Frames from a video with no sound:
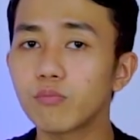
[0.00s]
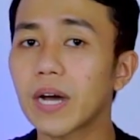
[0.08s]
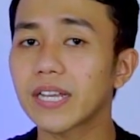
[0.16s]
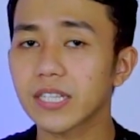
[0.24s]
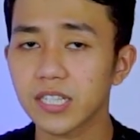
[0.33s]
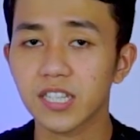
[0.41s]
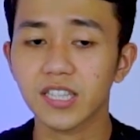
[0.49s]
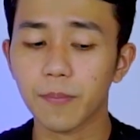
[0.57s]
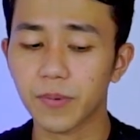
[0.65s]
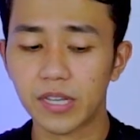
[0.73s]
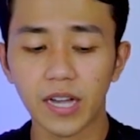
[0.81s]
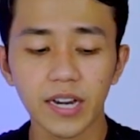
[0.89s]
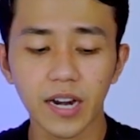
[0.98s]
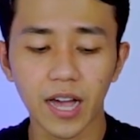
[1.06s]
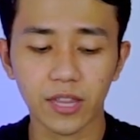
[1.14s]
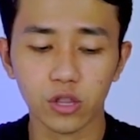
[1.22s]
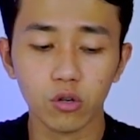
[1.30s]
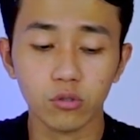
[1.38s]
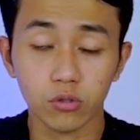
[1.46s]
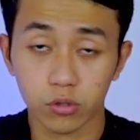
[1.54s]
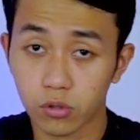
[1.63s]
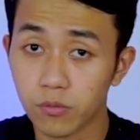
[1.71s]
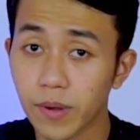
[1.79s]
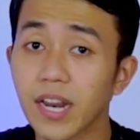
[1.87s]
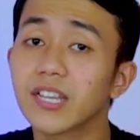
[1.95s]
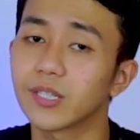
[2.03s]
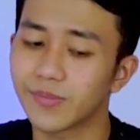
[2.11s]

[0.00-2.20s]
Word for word: masih tetap ringan atau justru malah